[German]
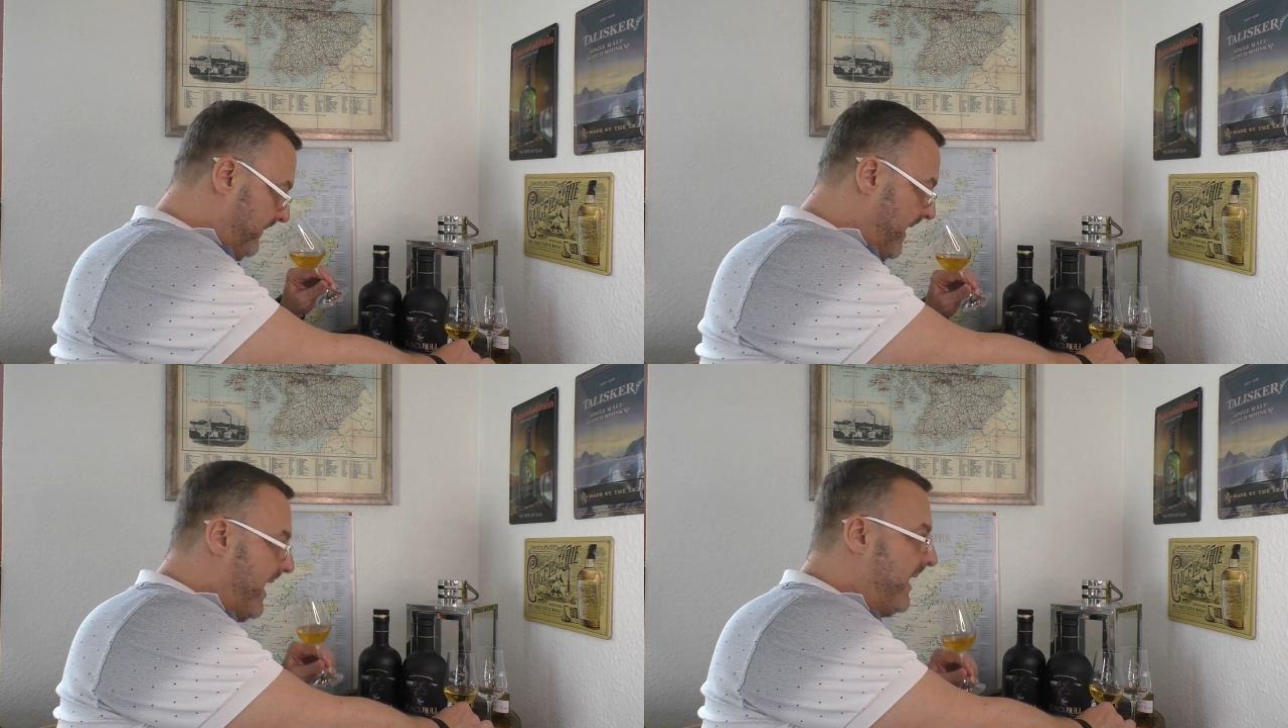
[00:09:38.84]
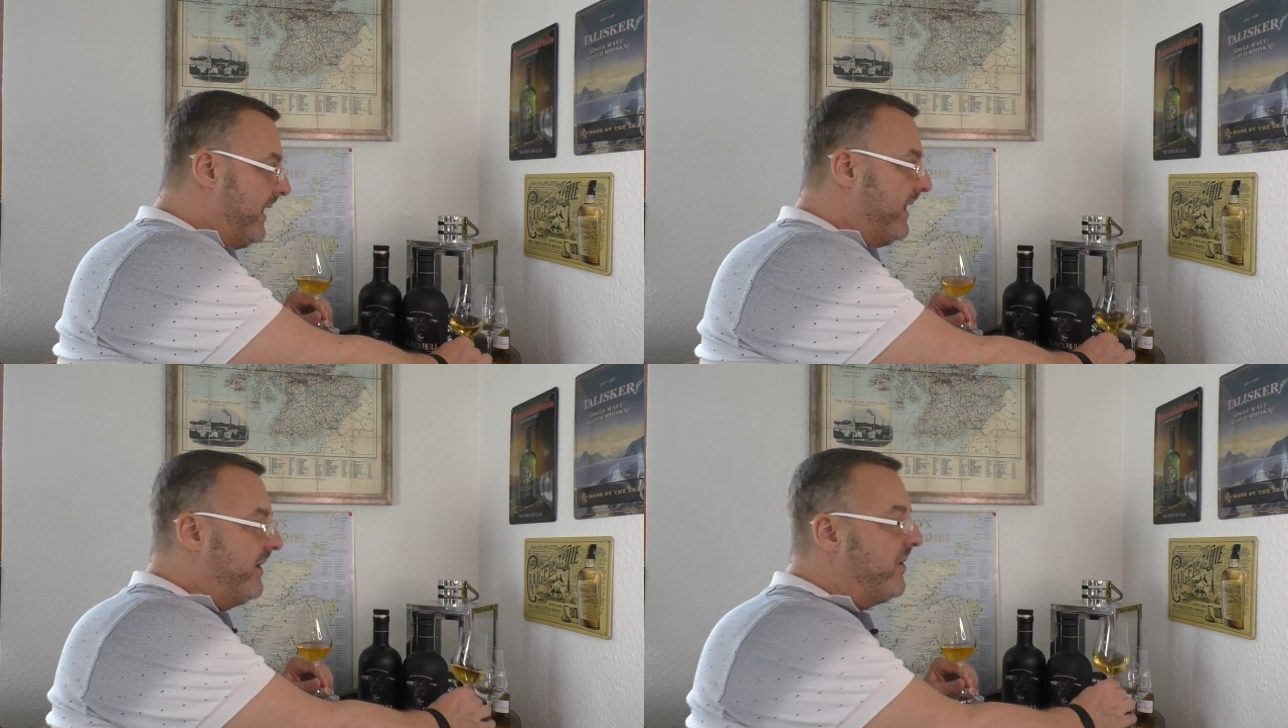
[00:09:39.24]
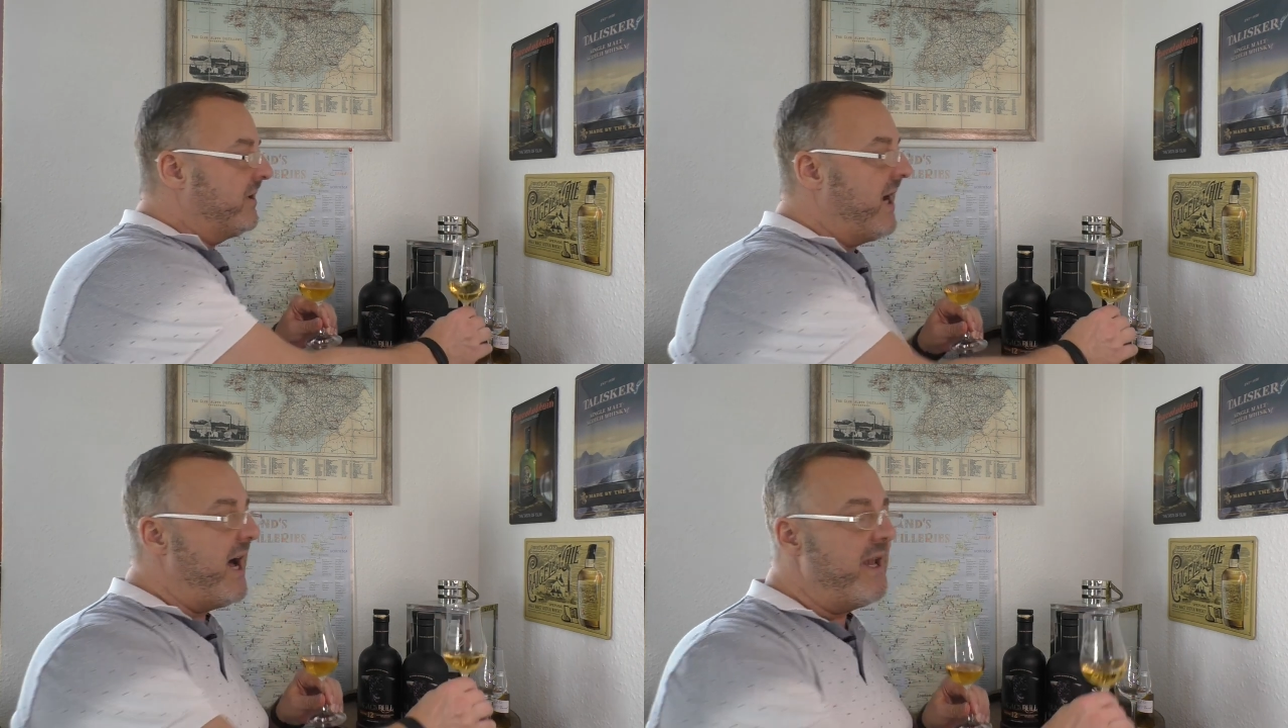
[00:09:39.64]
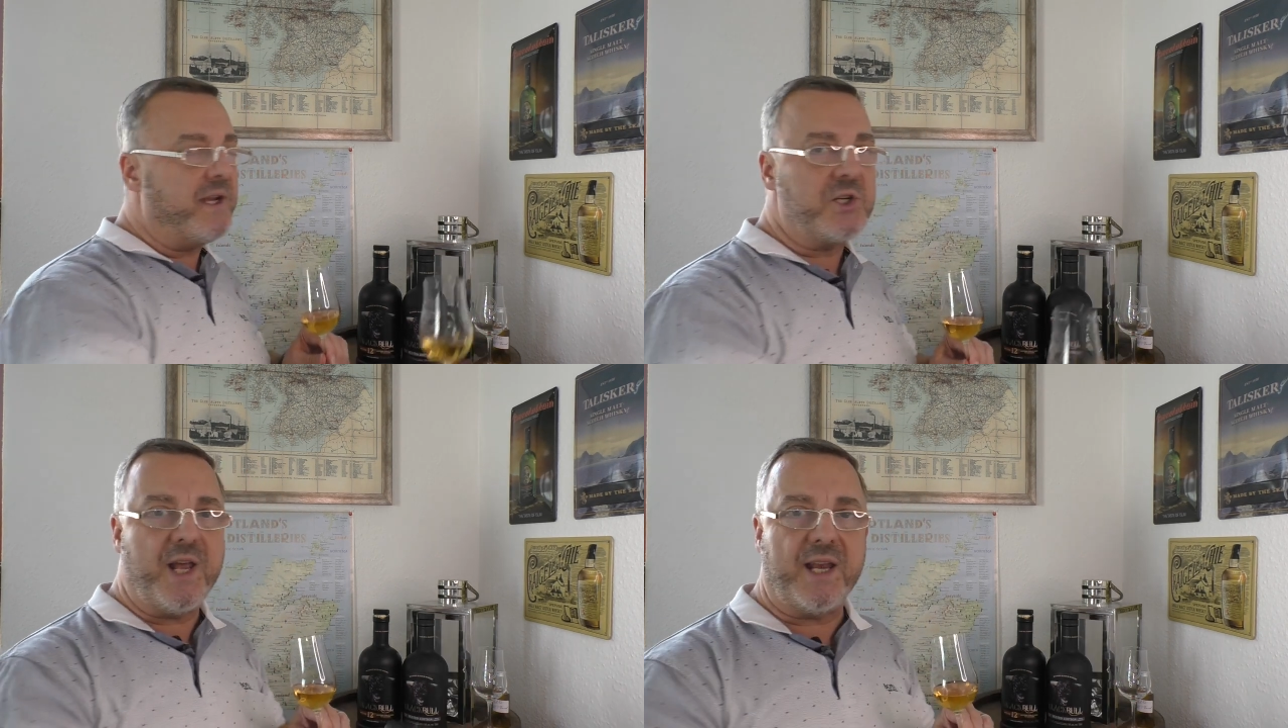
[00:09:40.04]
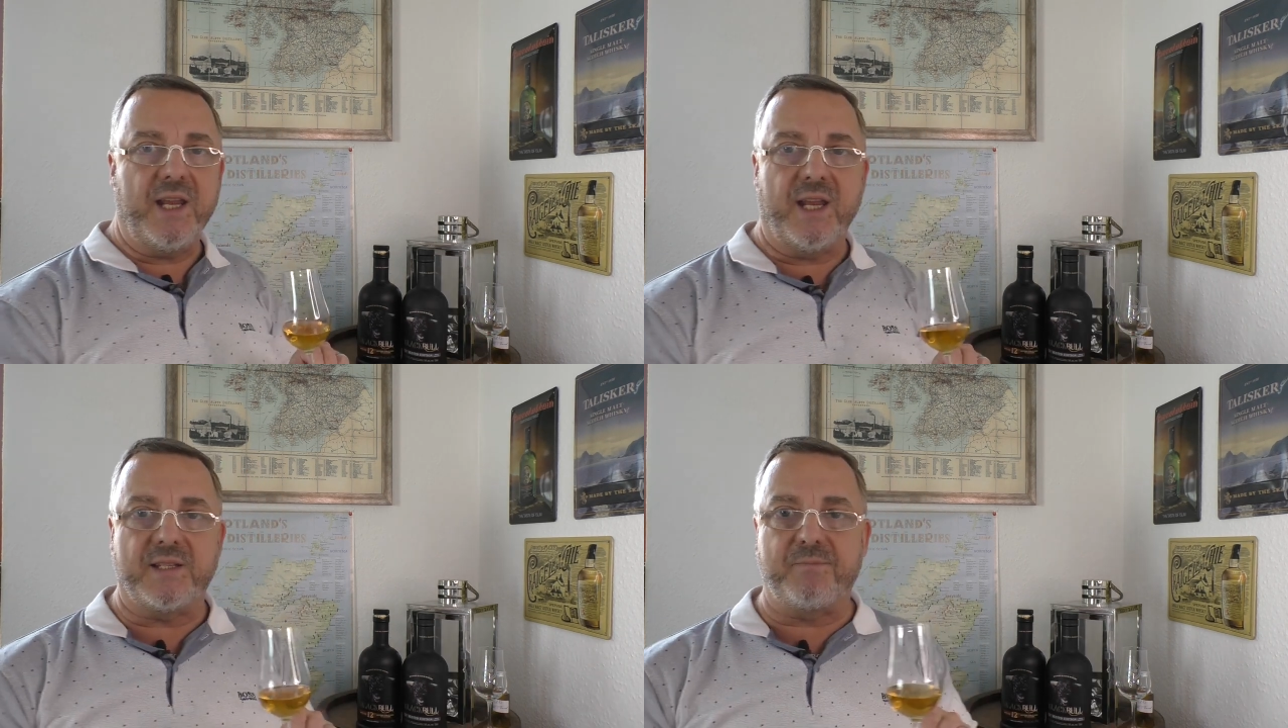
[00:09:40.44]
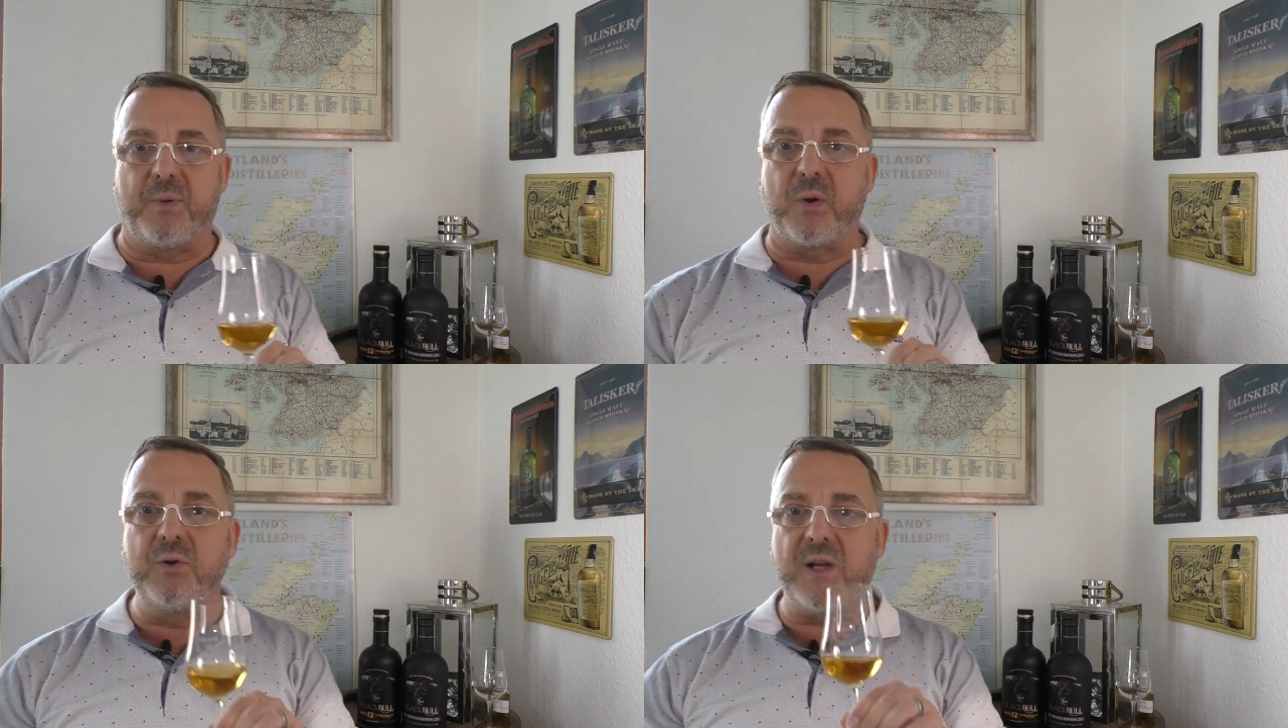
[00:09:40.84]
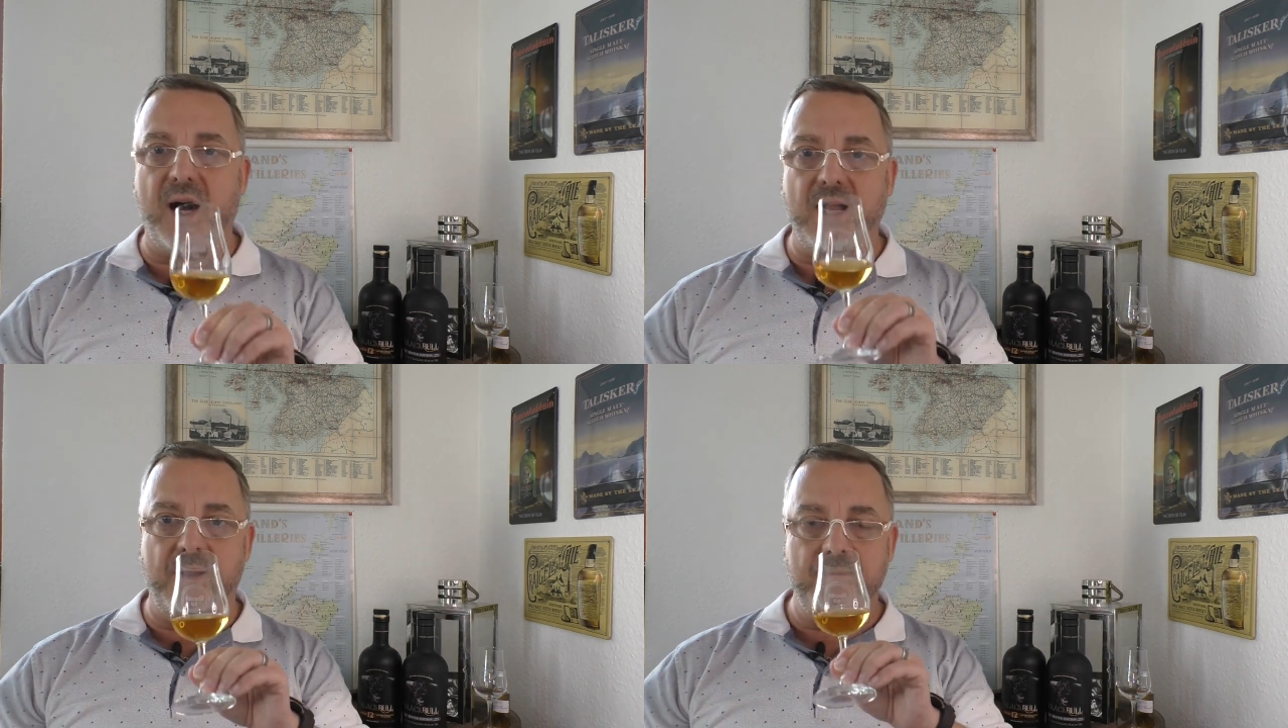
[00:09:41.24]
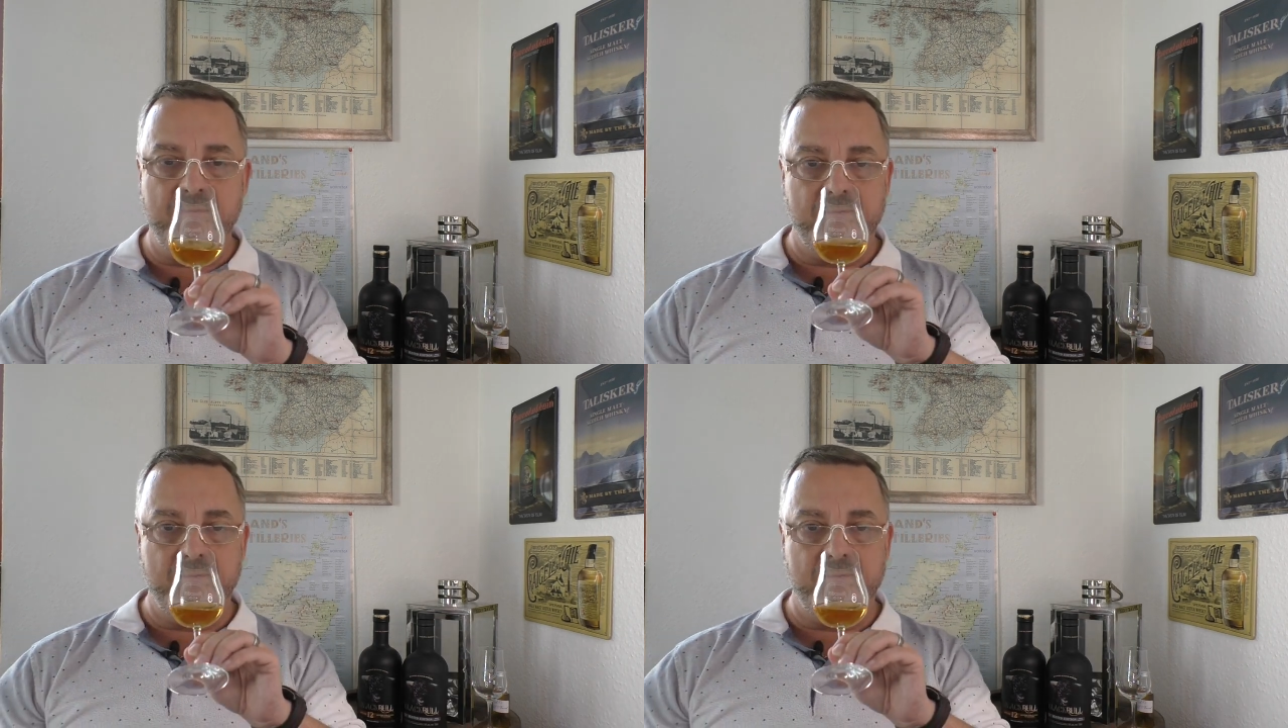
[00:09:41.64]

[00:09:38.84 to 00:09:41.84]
ja, der riecht total nach Sherry jetzt, brutal.